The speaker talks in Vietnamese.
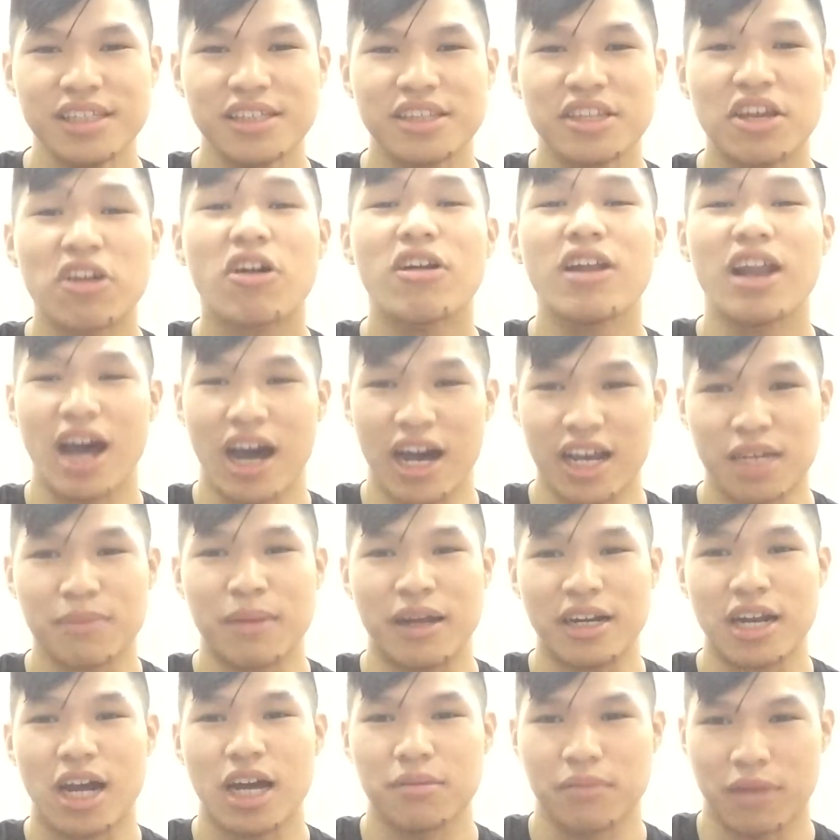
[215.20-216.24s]
nó có lợi cho
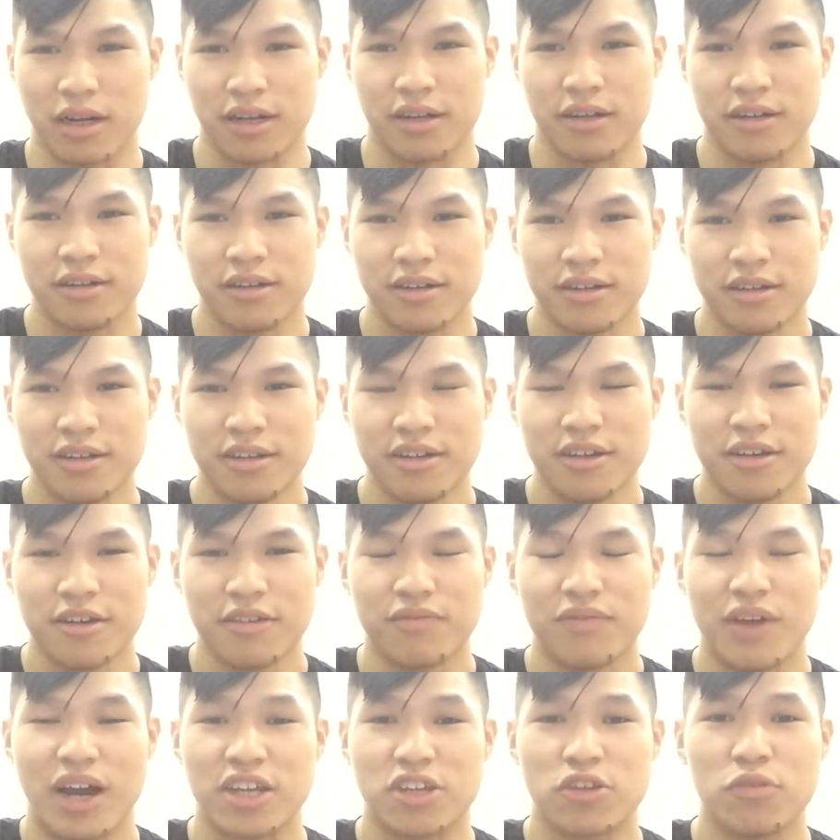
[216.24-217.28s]
bản thân mình.
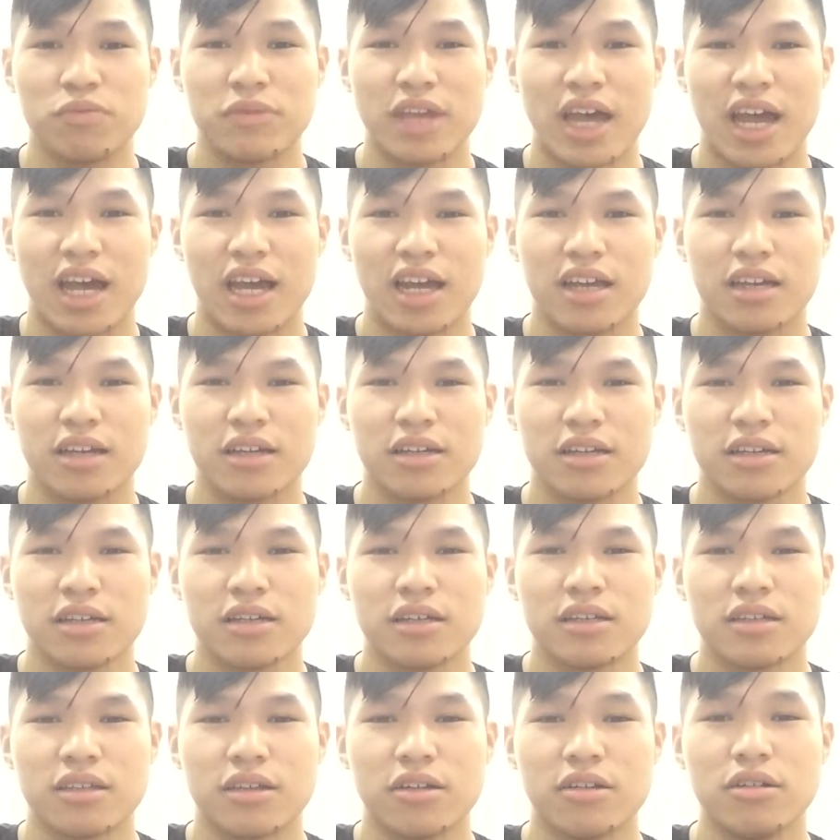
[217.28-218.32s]
Và chúng ta
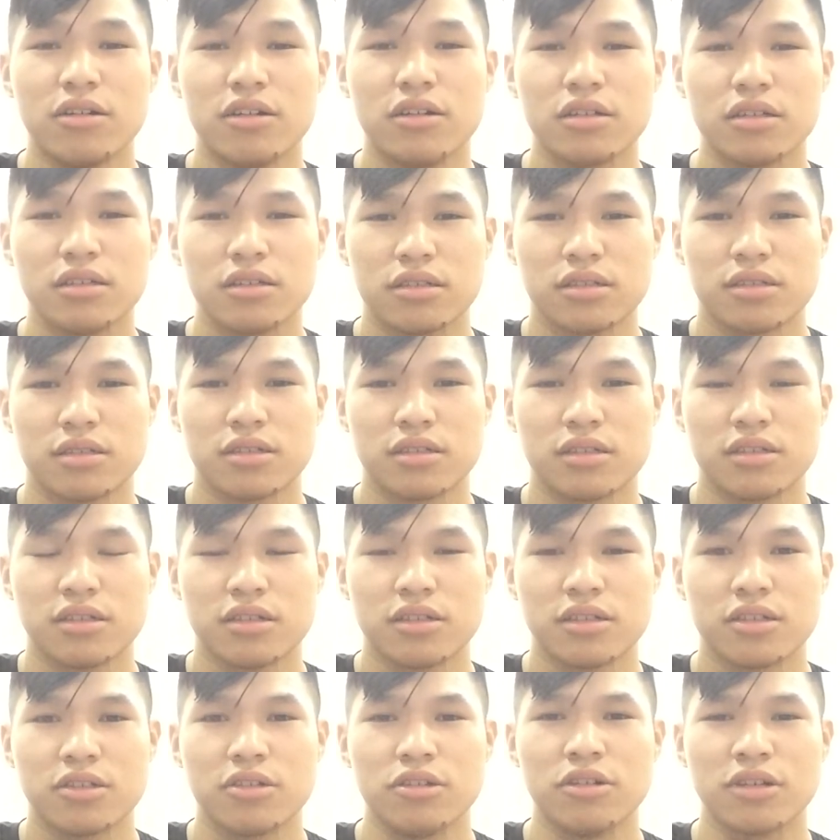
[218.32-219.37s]

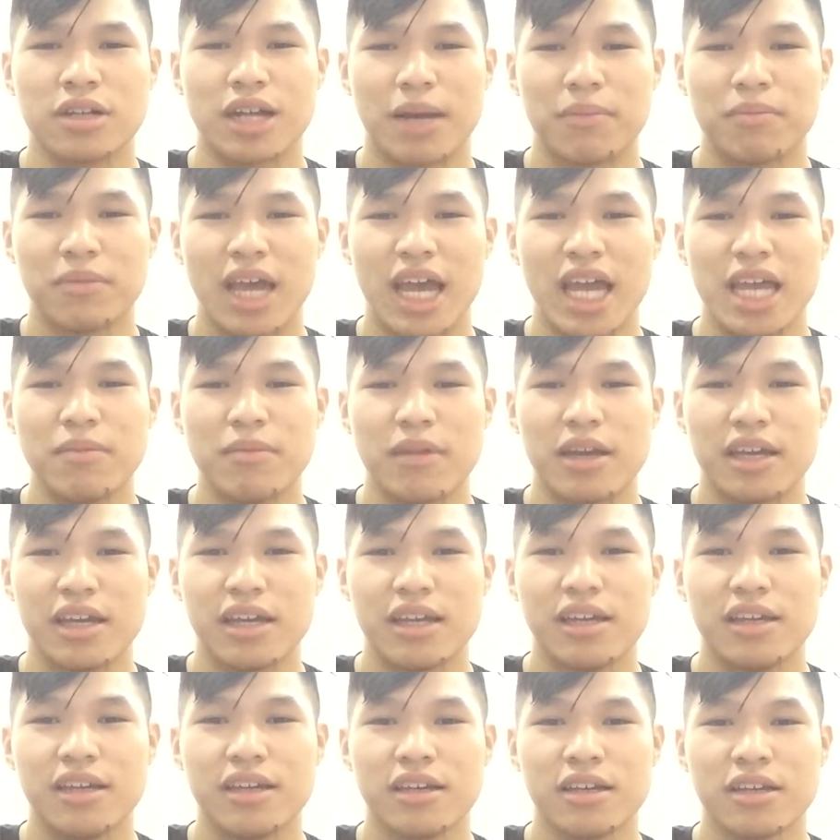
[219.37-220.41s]
thường cảm thấy
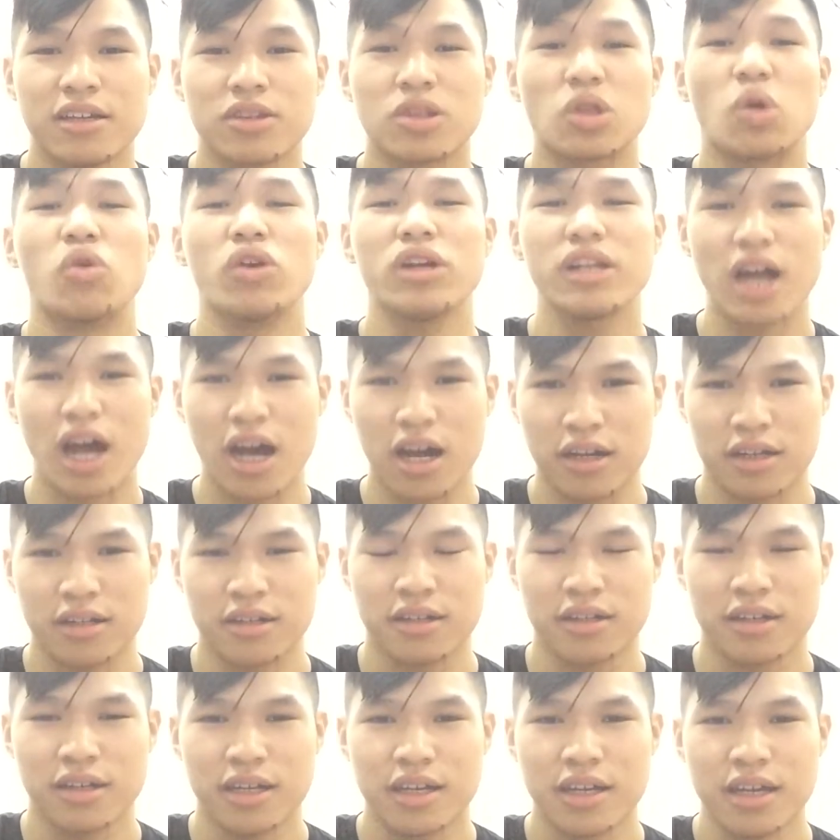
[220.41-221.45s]
bị tủi thân,
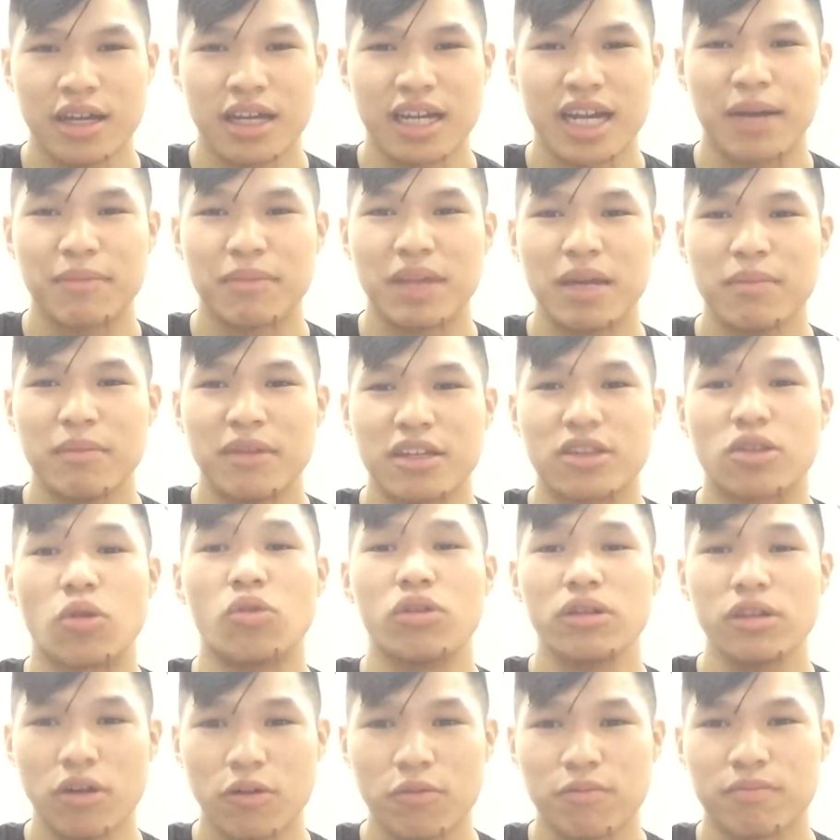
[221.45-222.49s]
cảm thấy bị
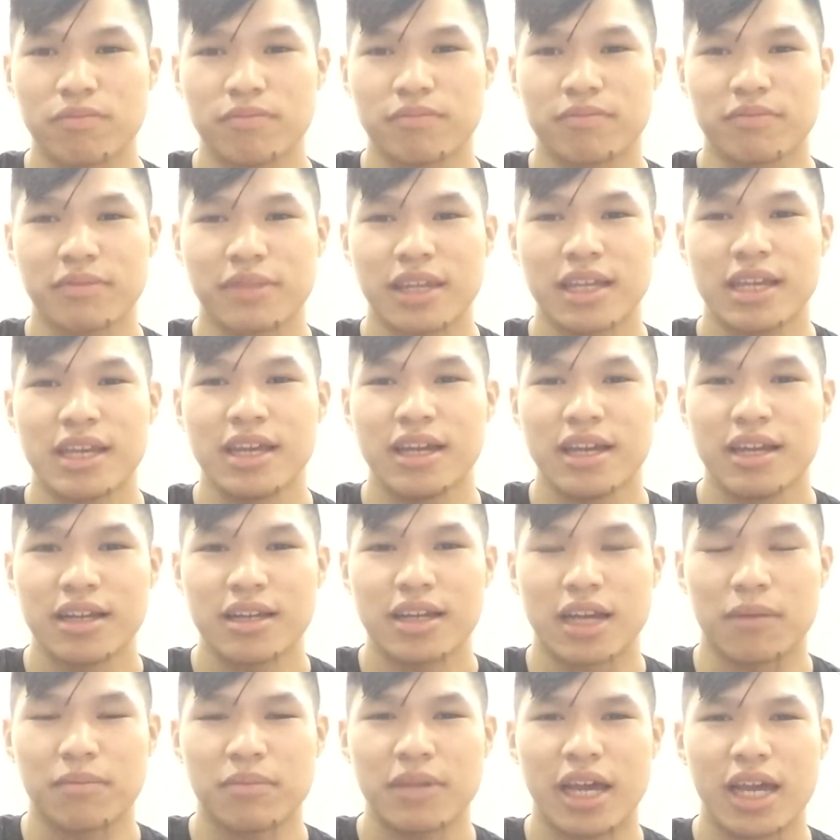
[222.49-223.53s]
tủi nhục,
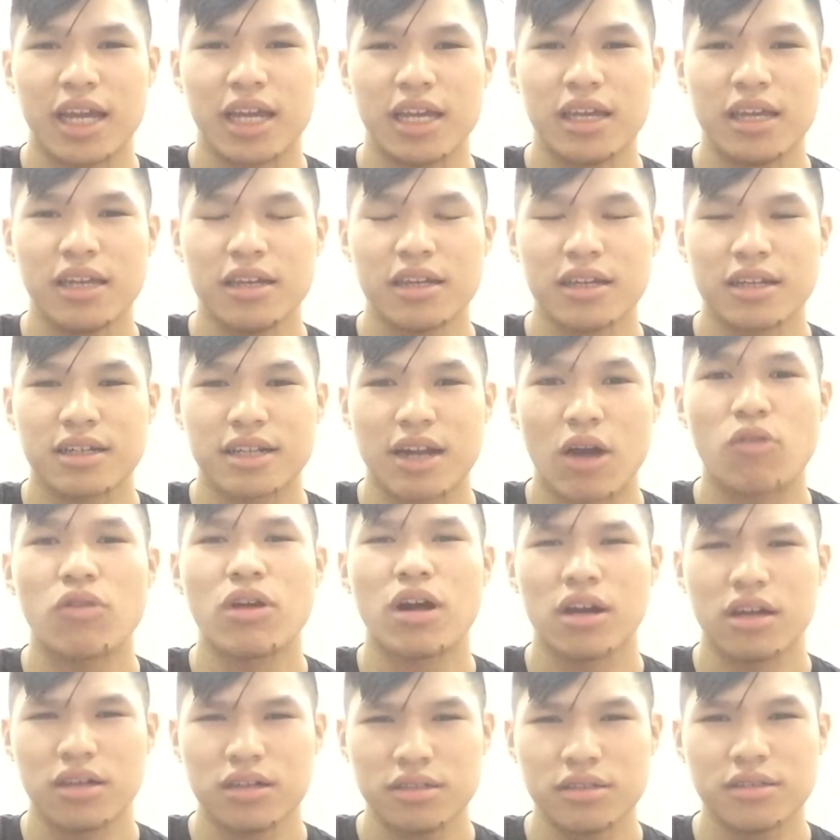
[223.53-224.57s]
cảm thấy đau
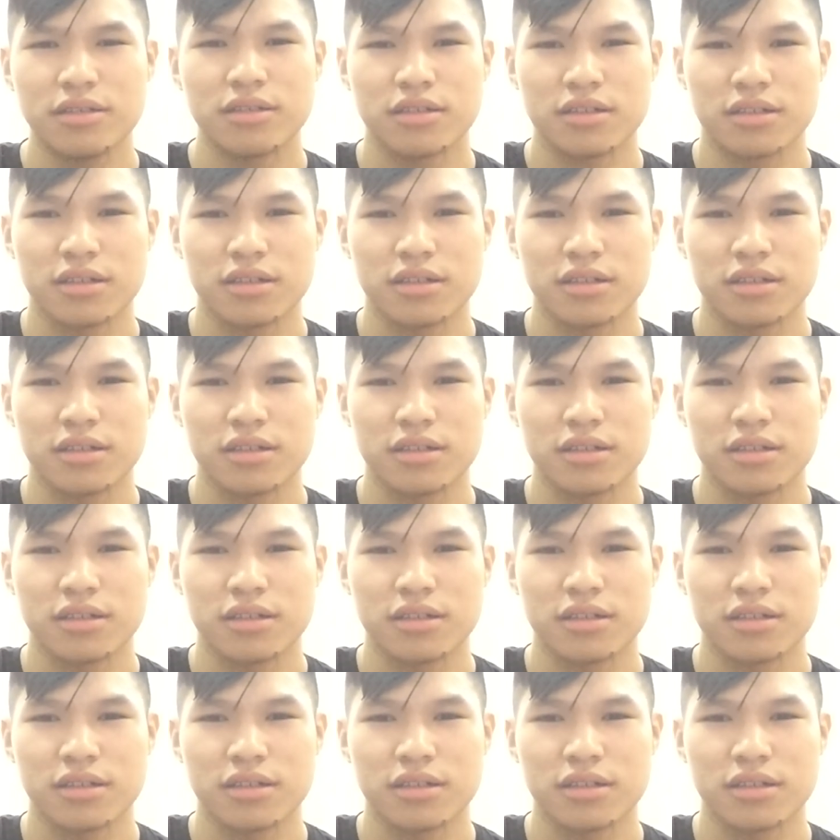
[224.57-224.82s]
đớn